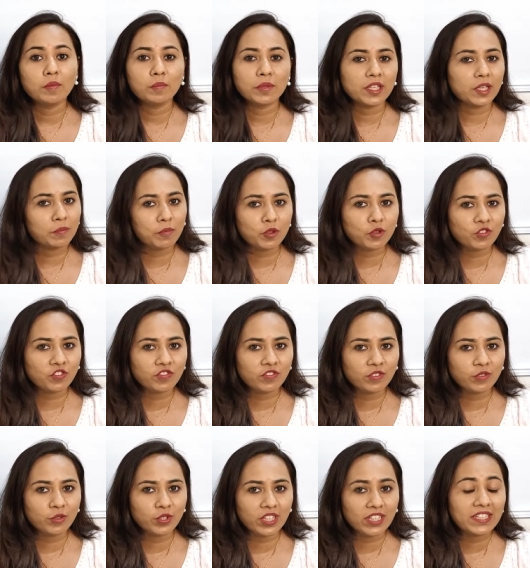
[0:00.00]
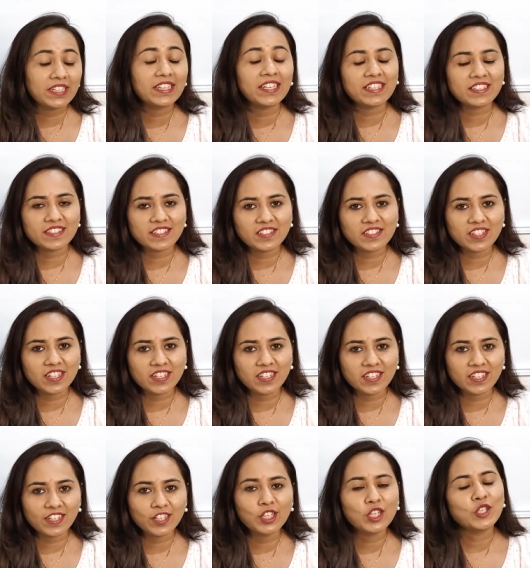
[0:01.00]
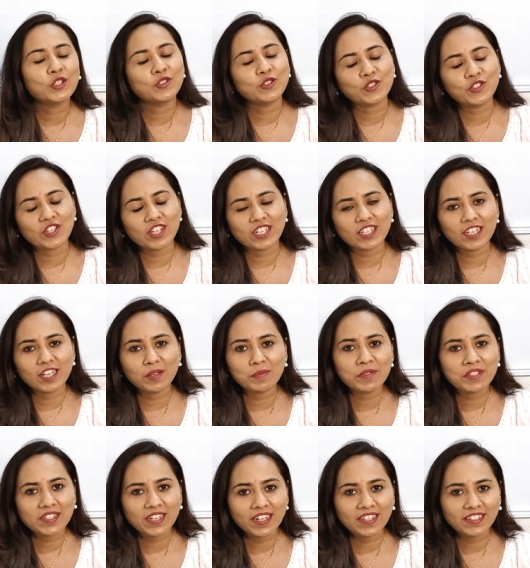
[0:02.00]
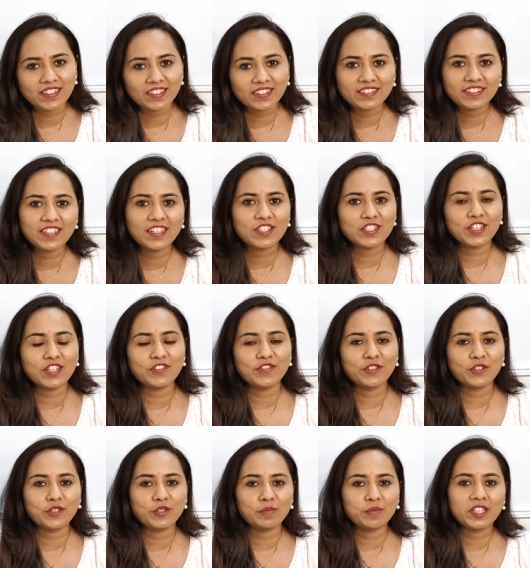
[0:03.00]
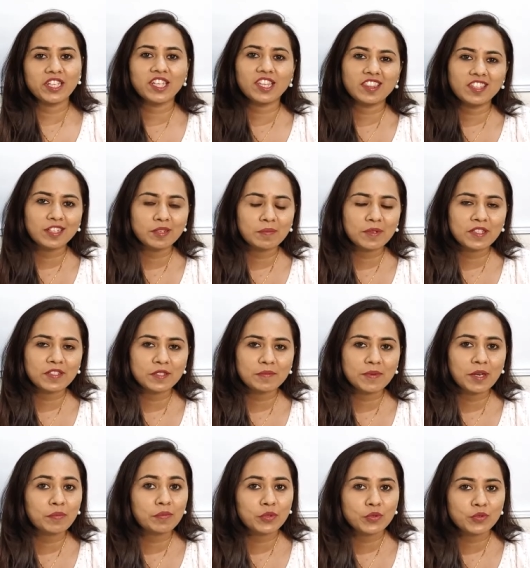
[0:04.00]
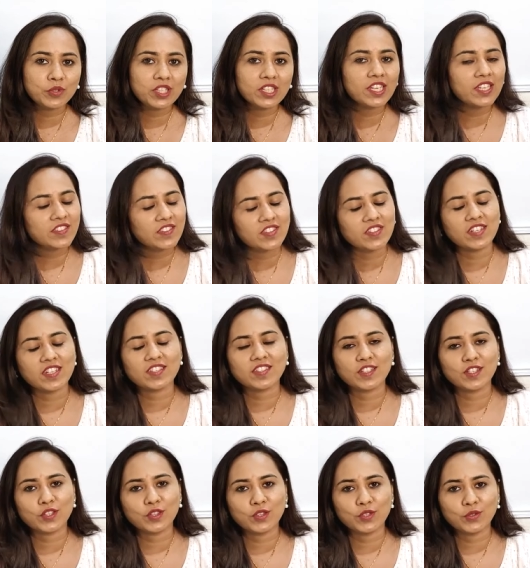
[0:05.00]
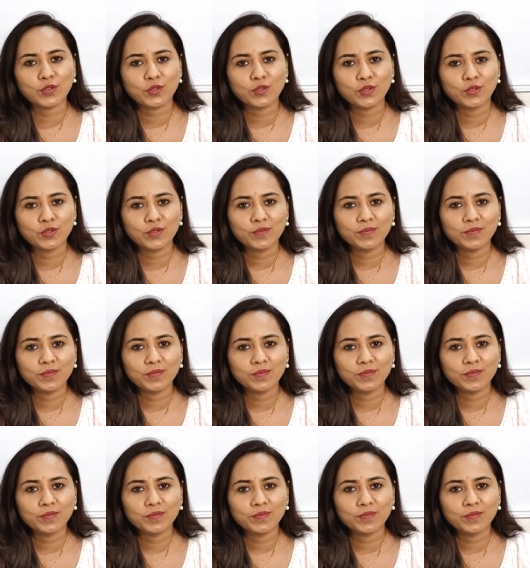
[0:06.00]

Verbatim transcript: पर आपको होगा कि कैसे जाना है तो चलिए हम स्टार्ट करते हैं आज के वीडियो में कितने पैसे में आप यूके कैसे जा सकते हो